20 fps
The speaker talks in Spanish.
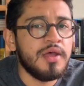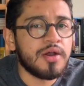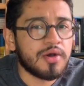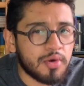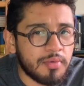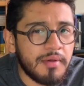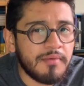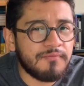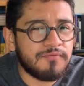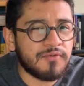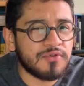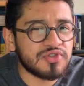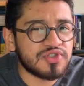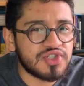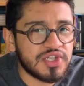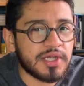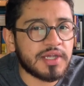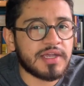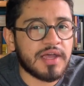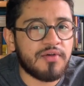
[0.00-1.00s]
Rubén
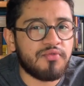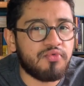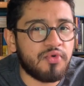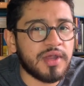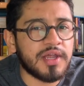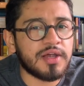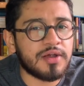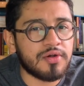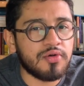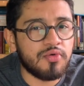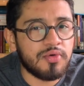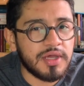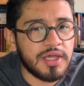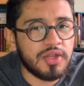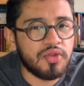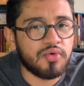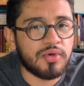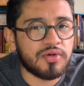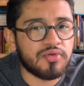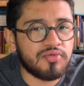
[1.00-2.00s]
Fonseca fue
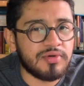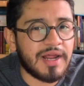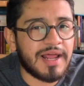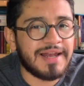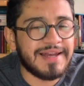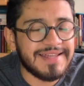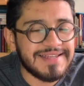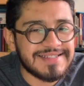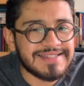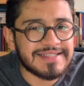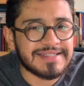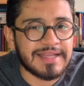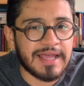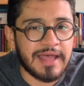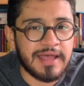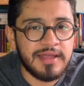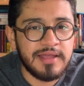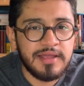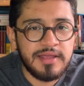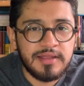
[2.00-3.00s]
incluido en una
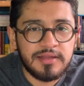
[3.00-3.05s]
lista